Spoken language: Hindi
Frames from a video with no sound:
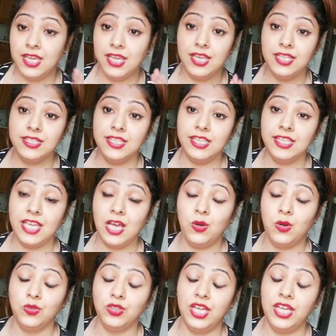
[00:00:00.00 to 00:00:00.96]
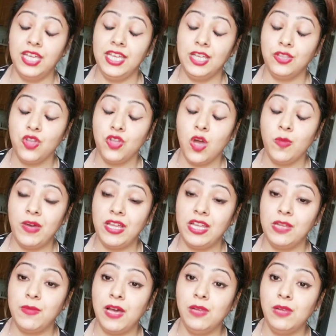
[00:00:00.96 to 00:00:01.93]
इससे क्या होता है एक तो
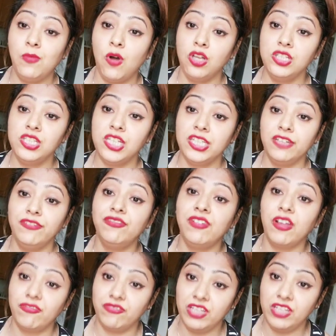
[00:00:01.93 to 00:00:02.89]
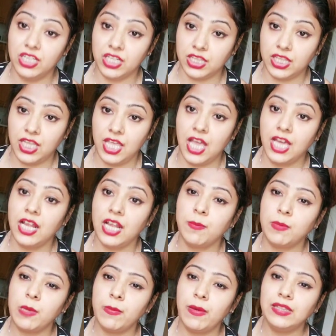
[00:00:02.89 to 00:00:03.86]
हमारे बाल बहुत ज़्यादा फ्लफी लगते हैं अगर
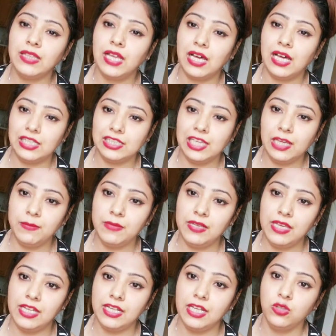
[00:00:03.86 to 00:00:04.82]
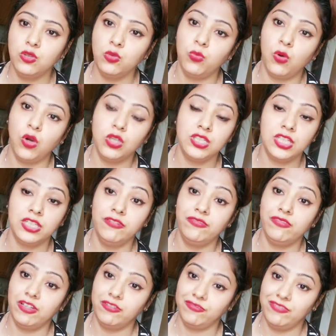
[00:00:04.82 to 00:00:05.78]
आपके बाल हल्के भी हैं ना तो बहुत ज़्यादा
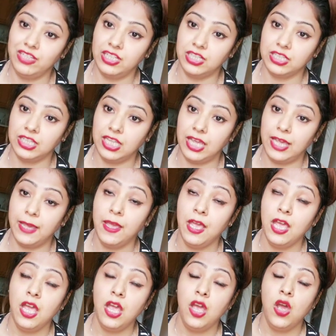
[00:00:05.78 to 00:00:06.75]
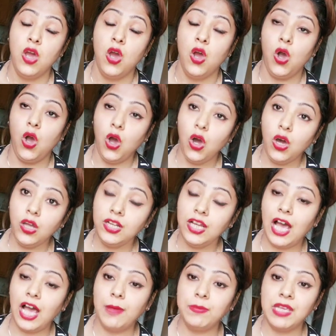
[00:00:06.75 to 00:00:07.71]
फ्लफी लगते हैं और
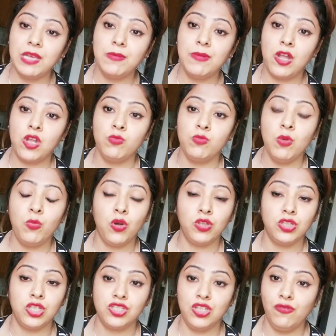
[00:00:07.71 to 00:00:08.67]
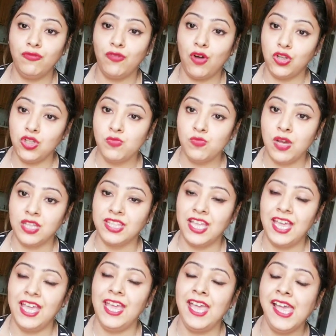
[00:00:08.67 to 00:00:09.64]
आपके बालों में बहुत अच्छा वॉल्यूम आता
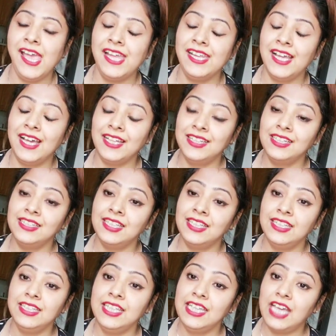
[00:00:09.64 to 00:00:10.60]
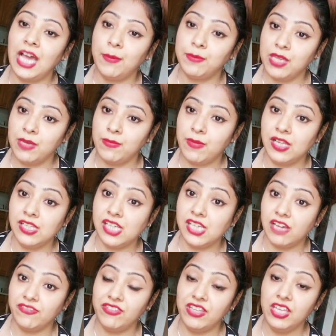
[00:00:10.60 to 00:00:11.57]
है एंड अदर थिंग कि आपके बाल
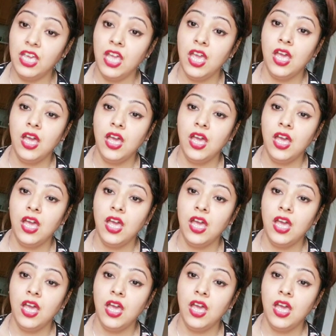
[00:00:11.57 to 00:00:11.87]
काफ़ी